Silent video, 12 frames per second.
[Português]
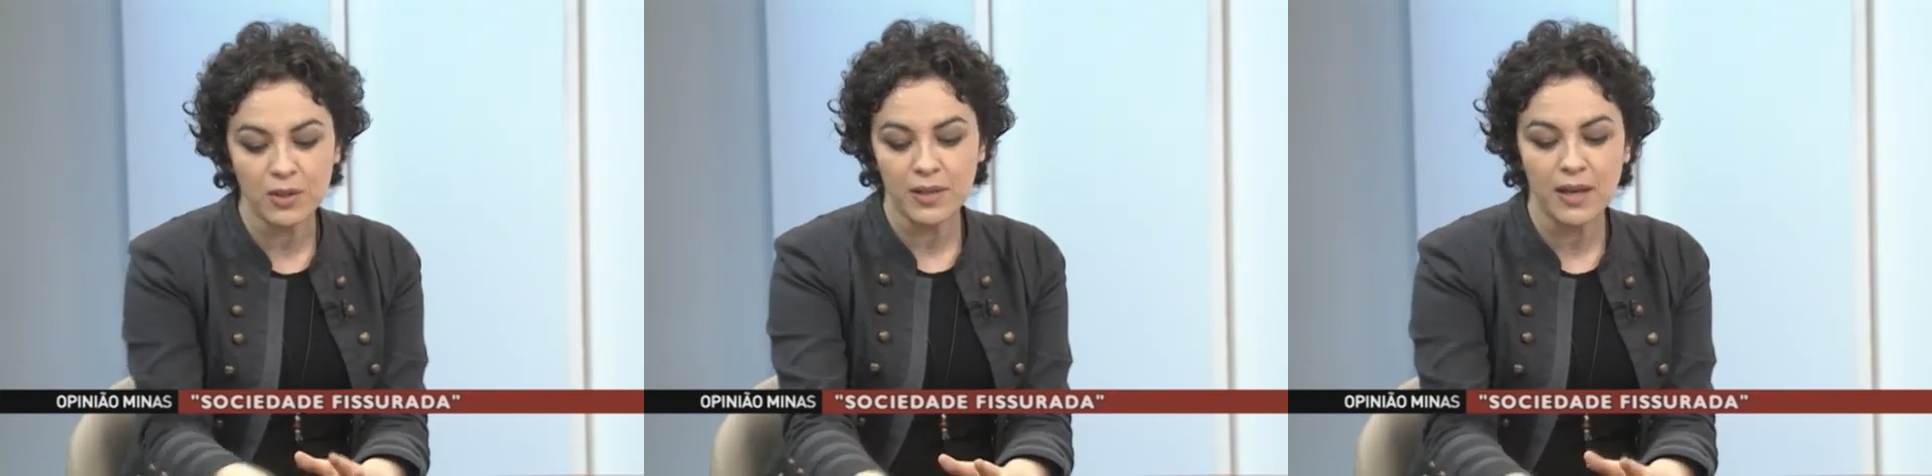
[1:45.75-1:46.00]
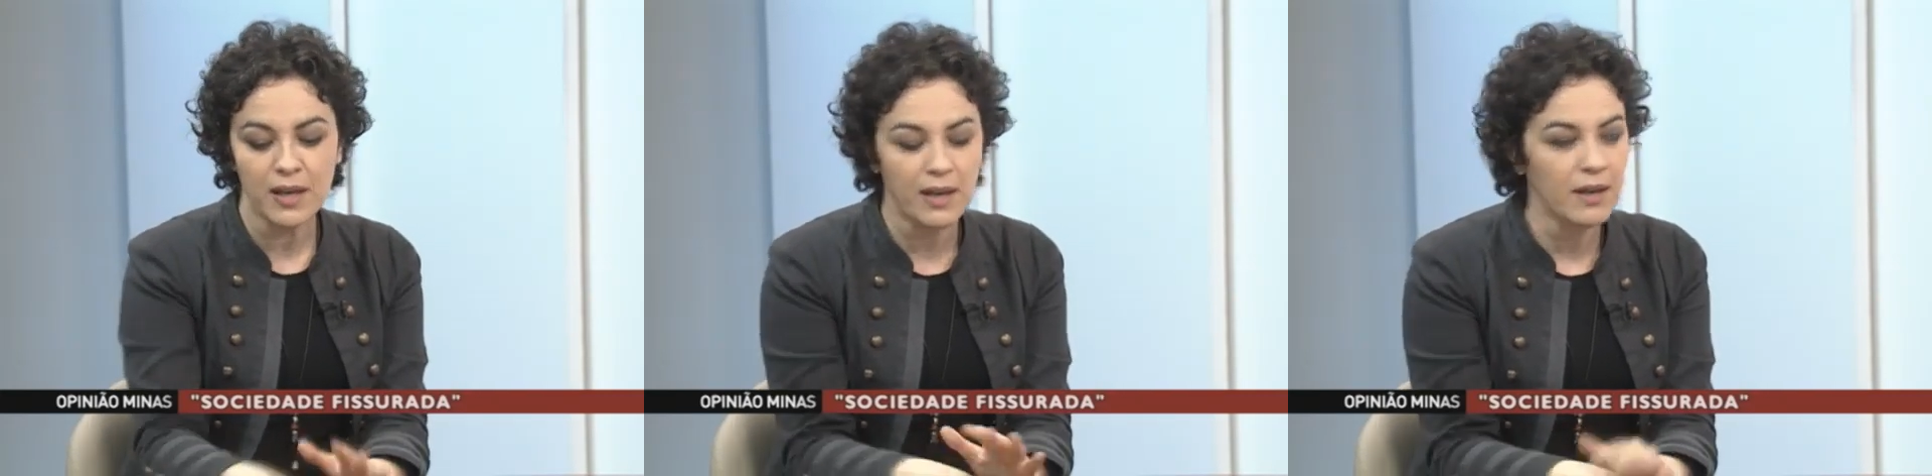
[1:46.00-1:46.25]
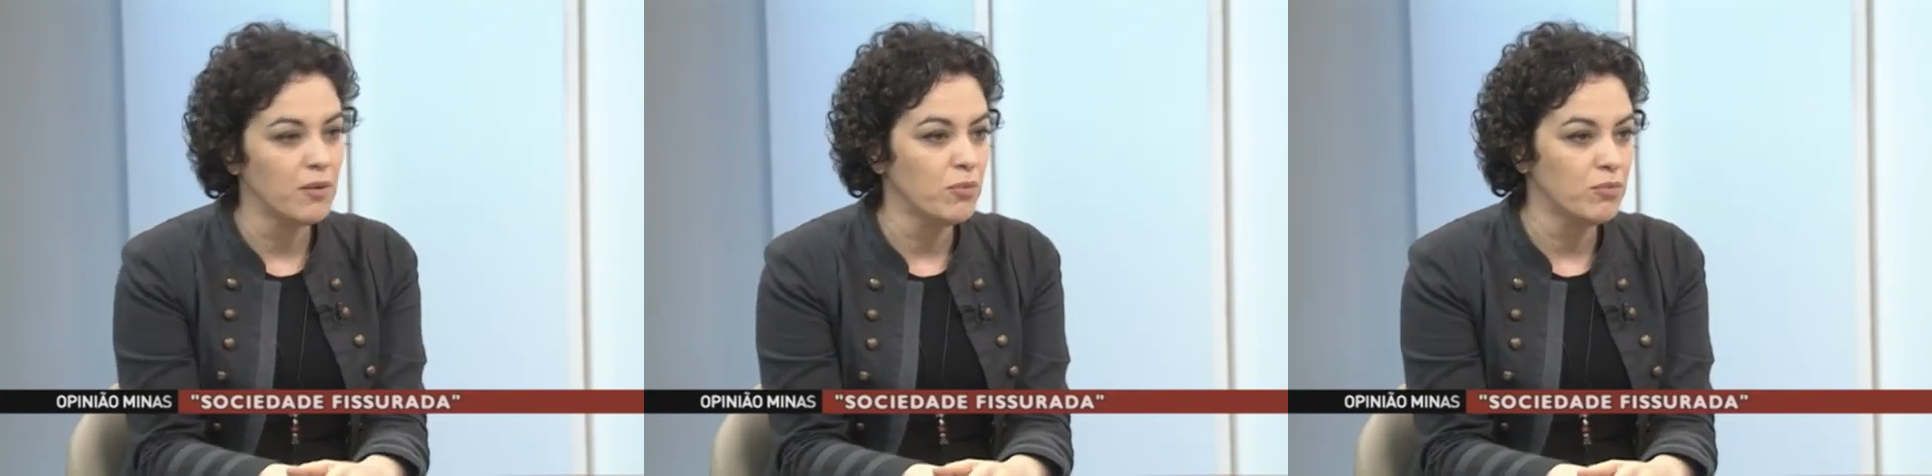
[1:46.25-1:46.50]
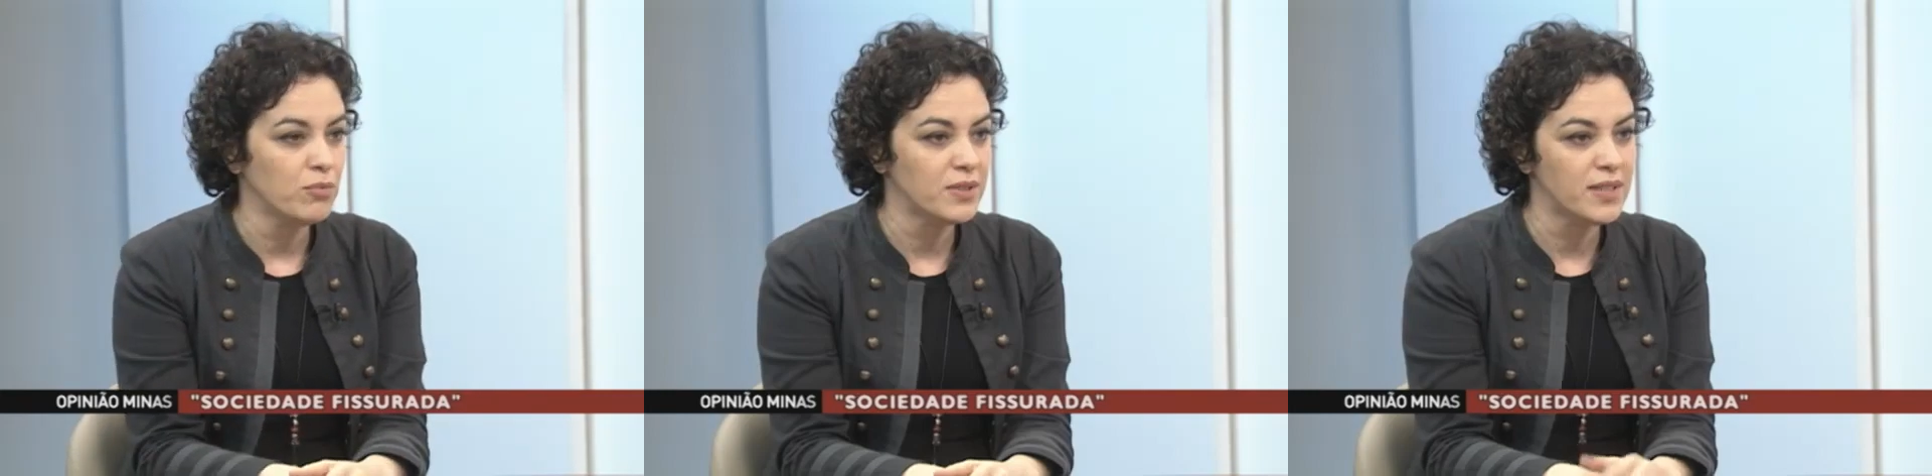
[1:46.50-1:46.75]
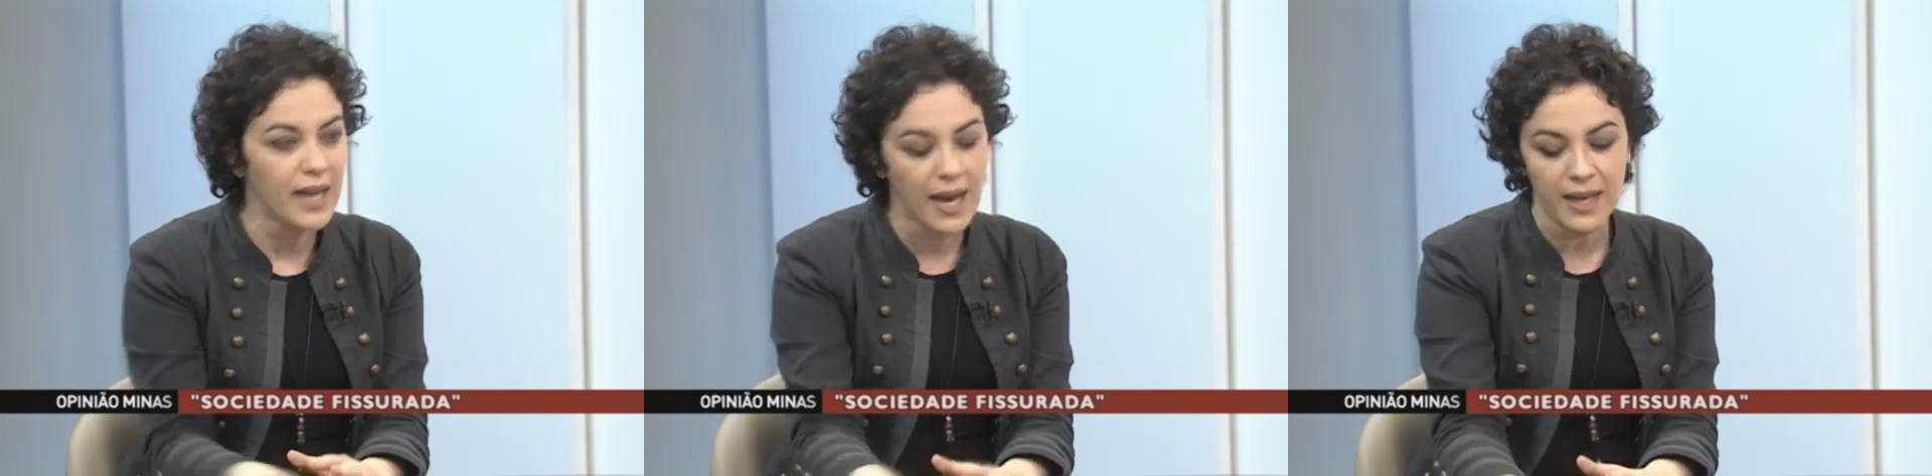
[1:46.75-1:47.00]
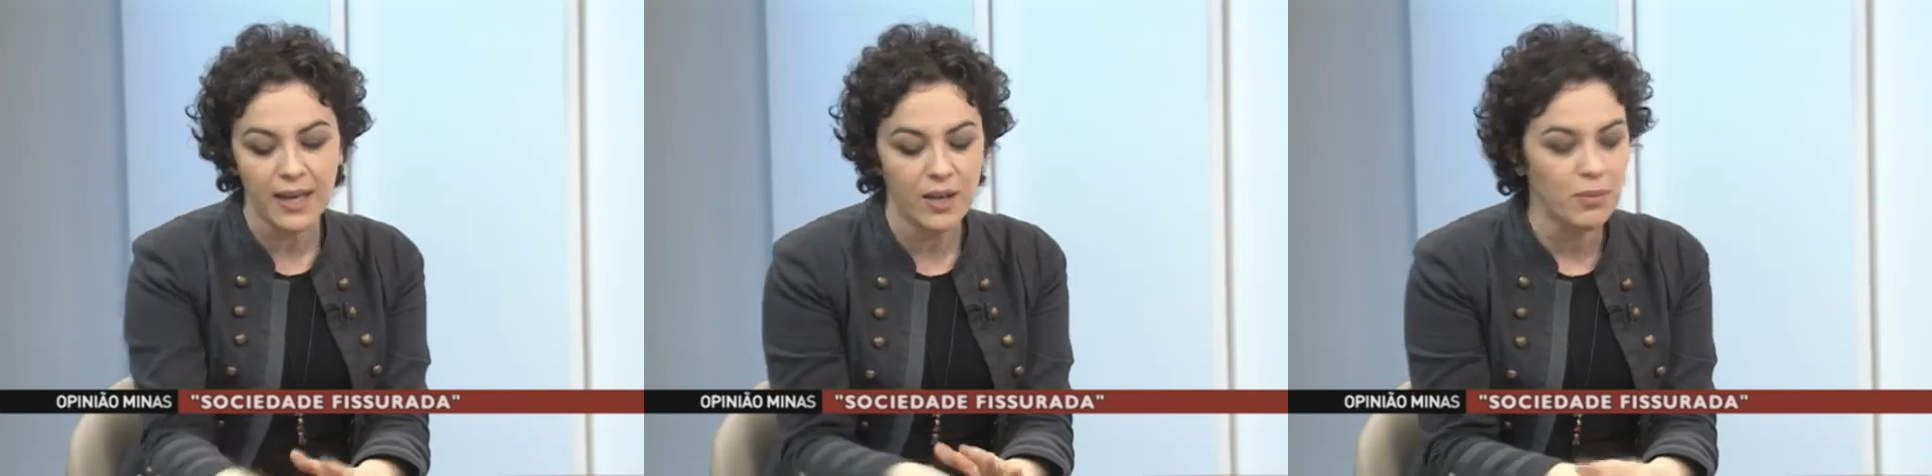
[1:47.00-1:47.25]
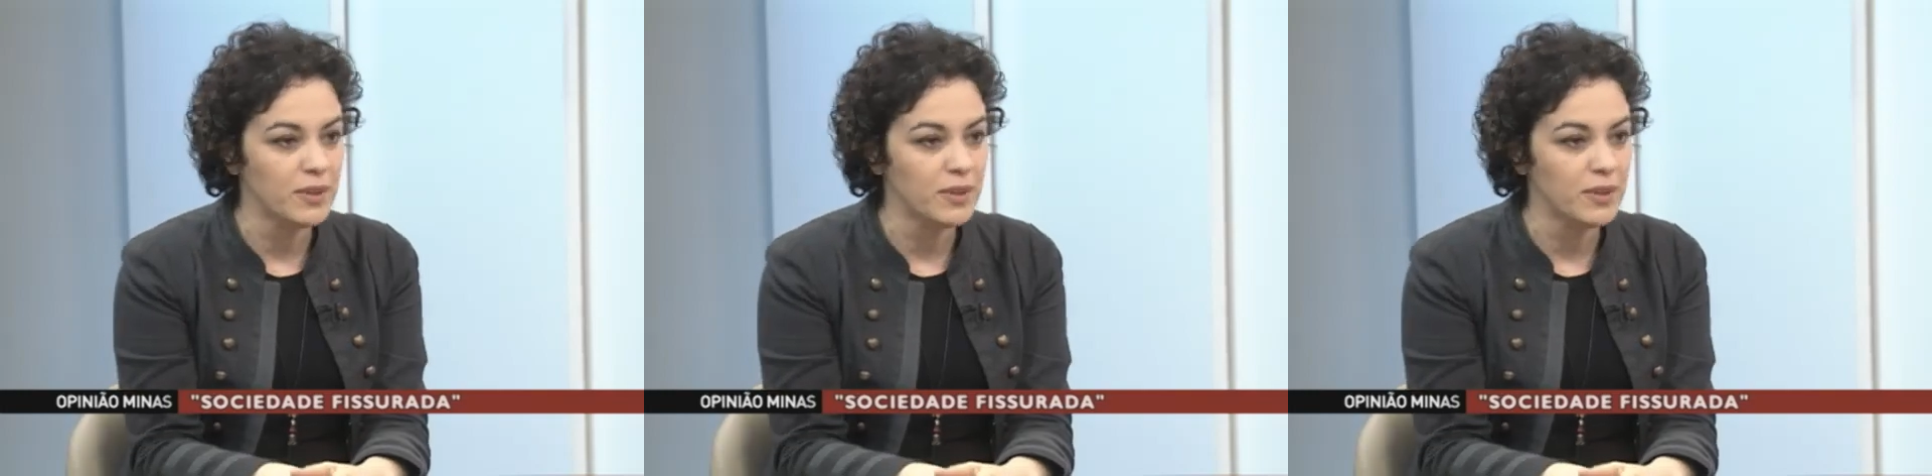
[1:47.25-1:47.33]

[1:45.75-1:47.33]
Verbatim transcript: ter um cigarrinho.